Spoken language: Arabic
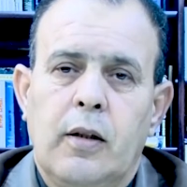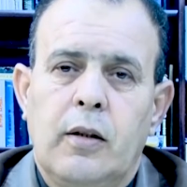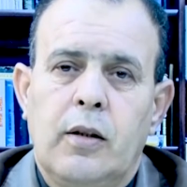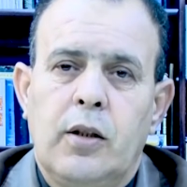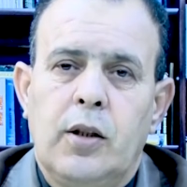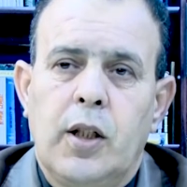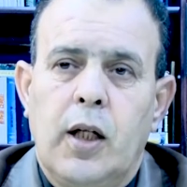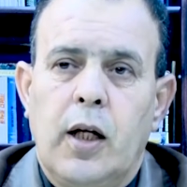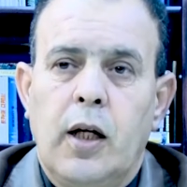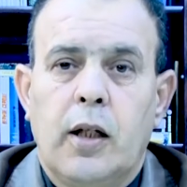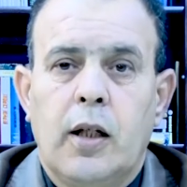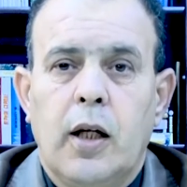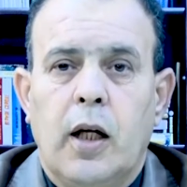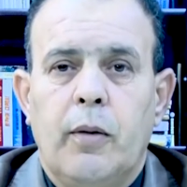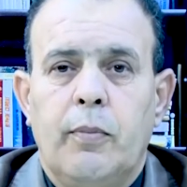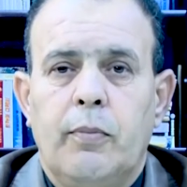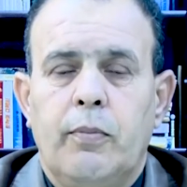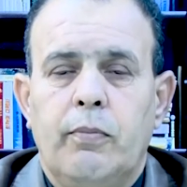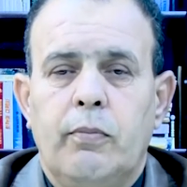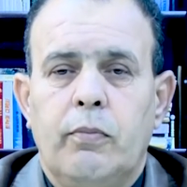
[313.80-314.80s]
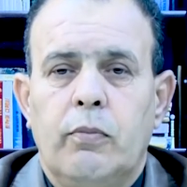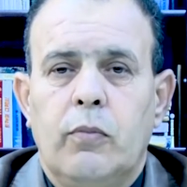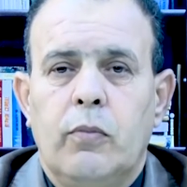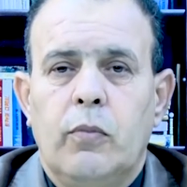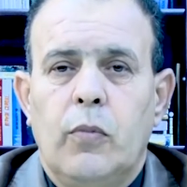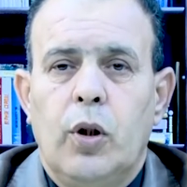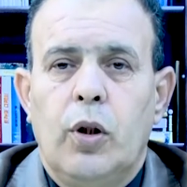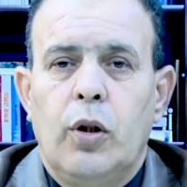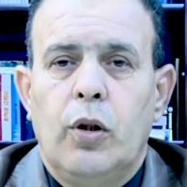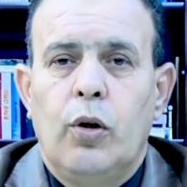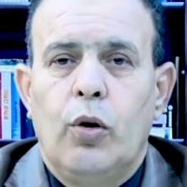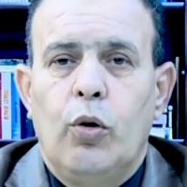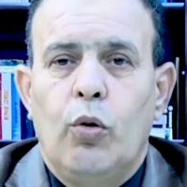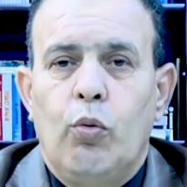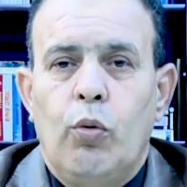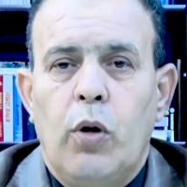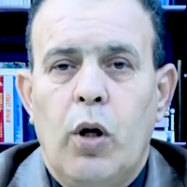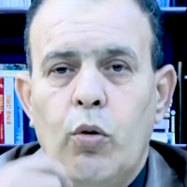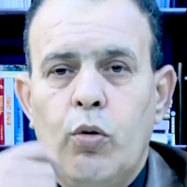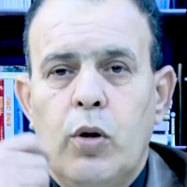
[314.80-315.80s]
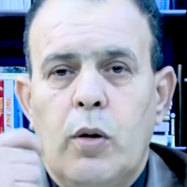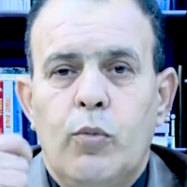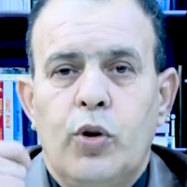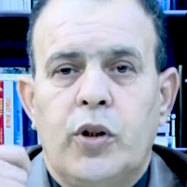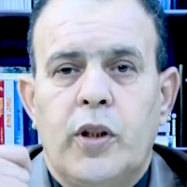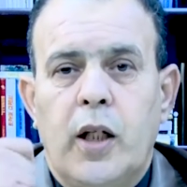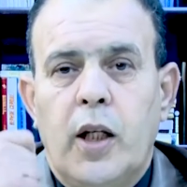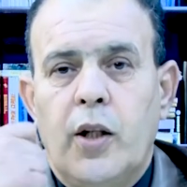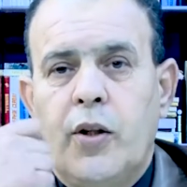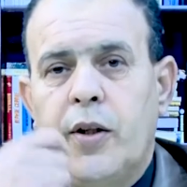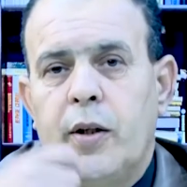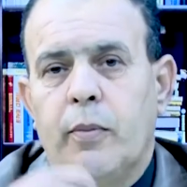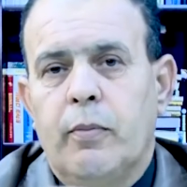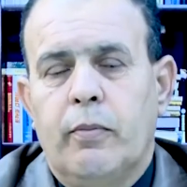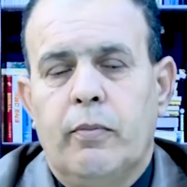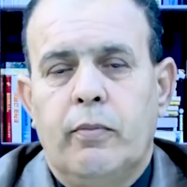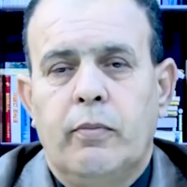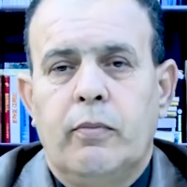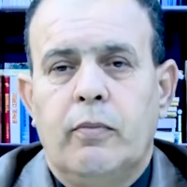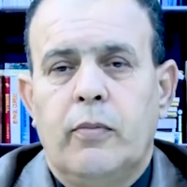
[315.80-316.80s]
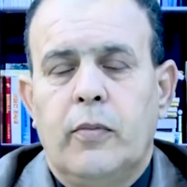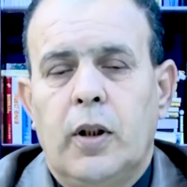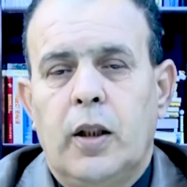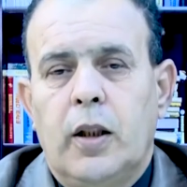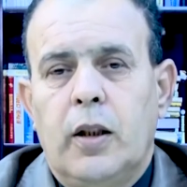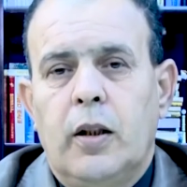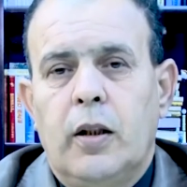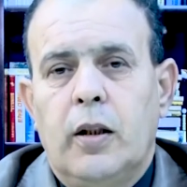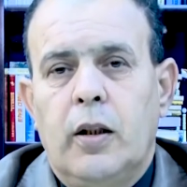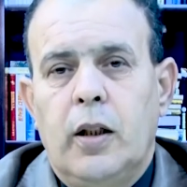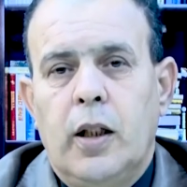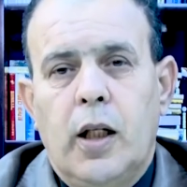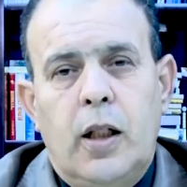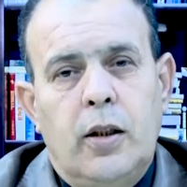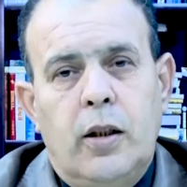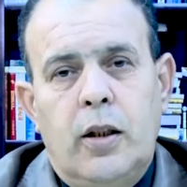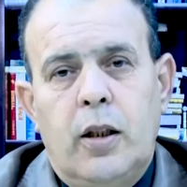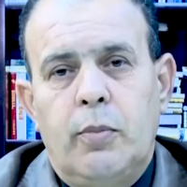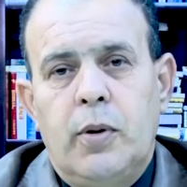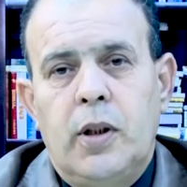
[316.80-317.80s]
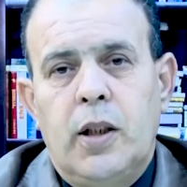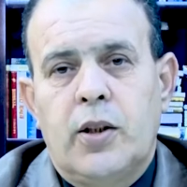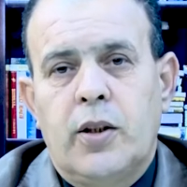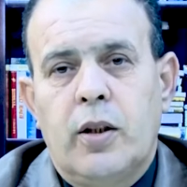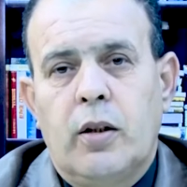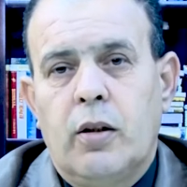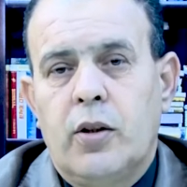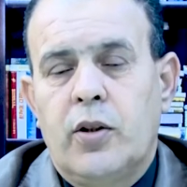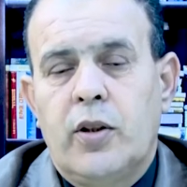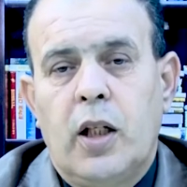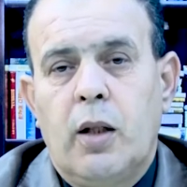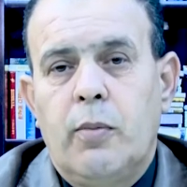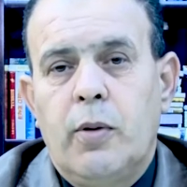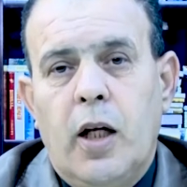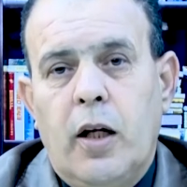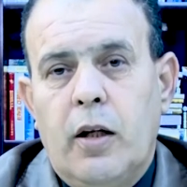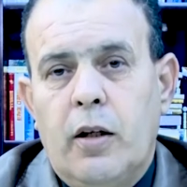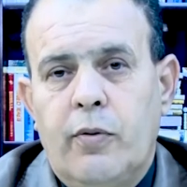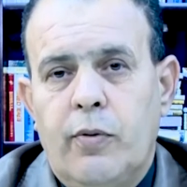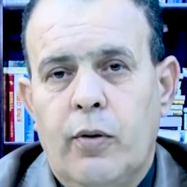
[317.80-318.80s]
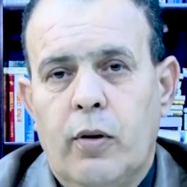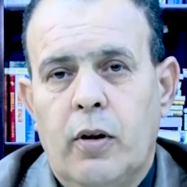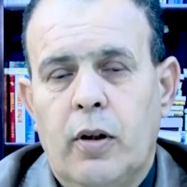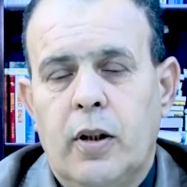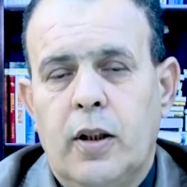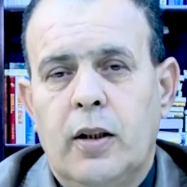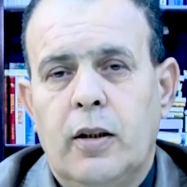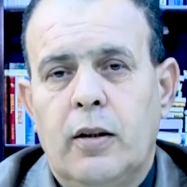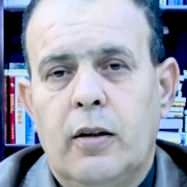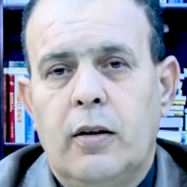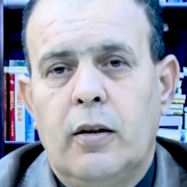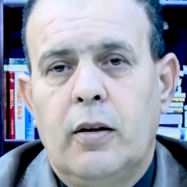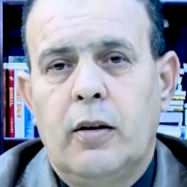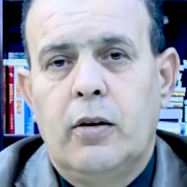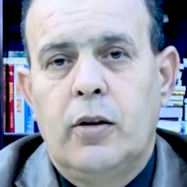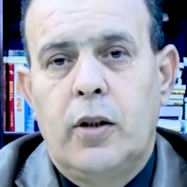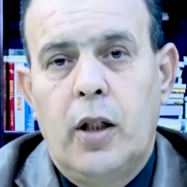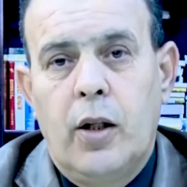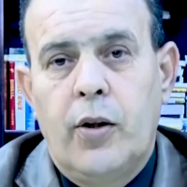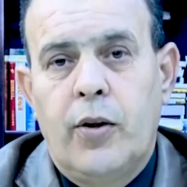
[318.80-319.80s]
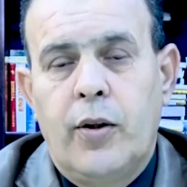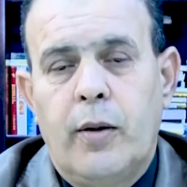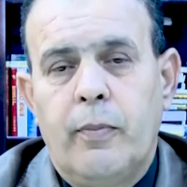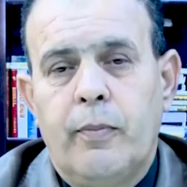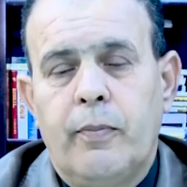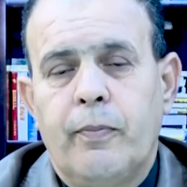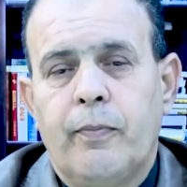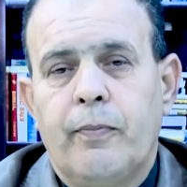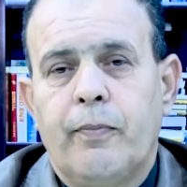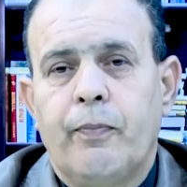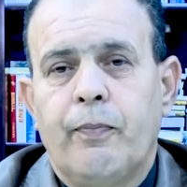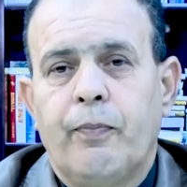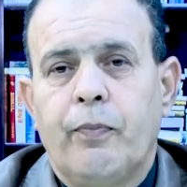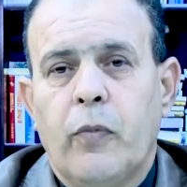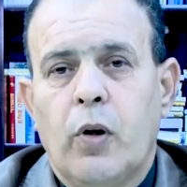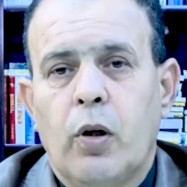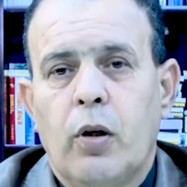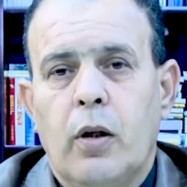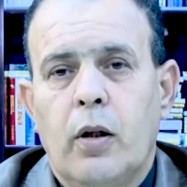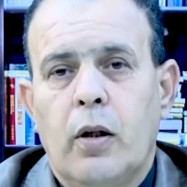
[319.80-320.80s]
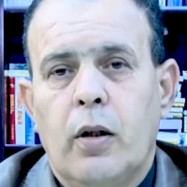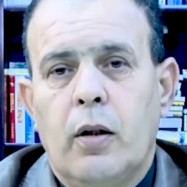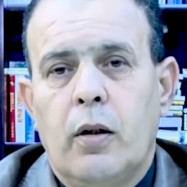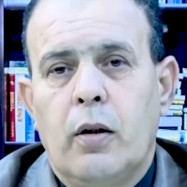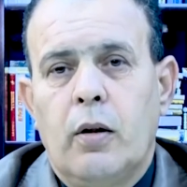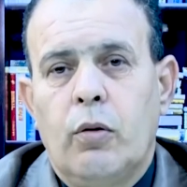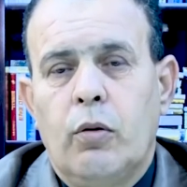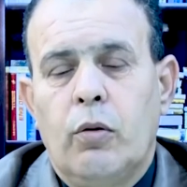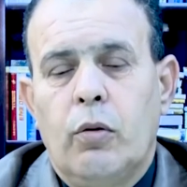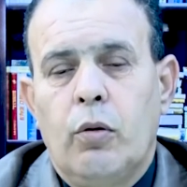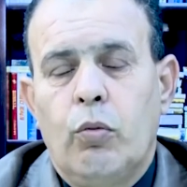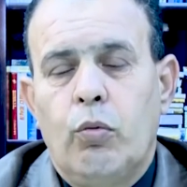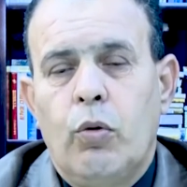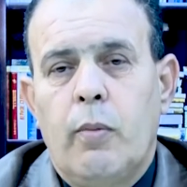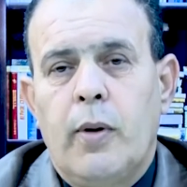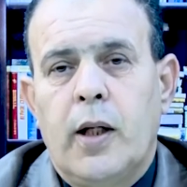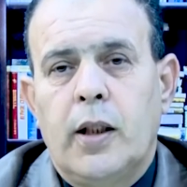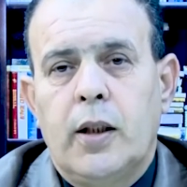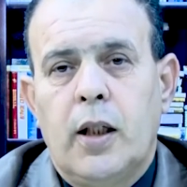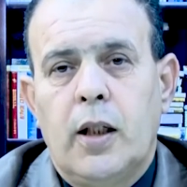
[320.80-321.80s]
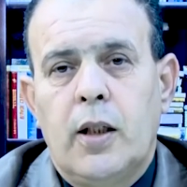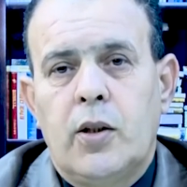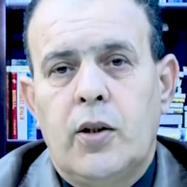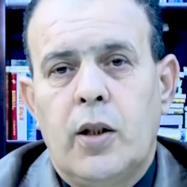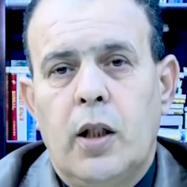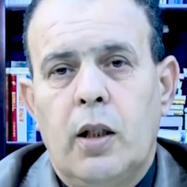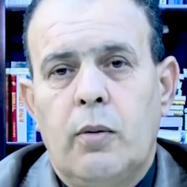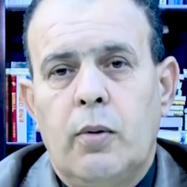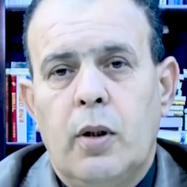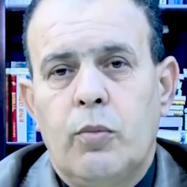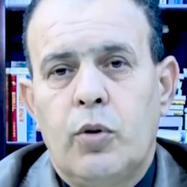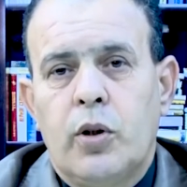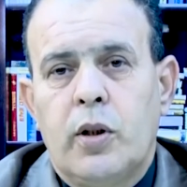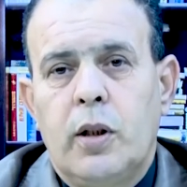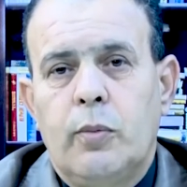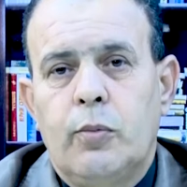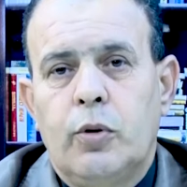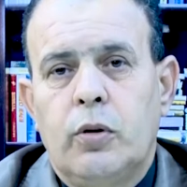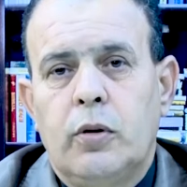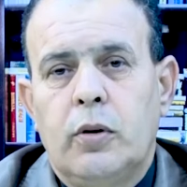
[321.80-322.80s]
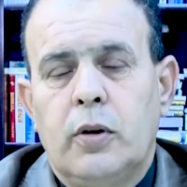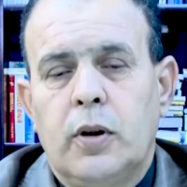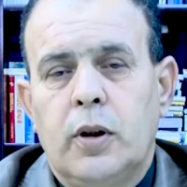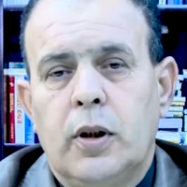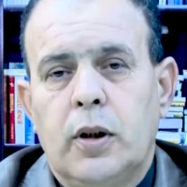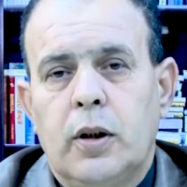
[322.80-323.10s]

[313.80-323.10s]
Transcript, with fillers: جاء كعب وهو متلثم لأن النبي صلى الله عليه وسلم يعرفه تلثم وبعد أن سلم المسلمون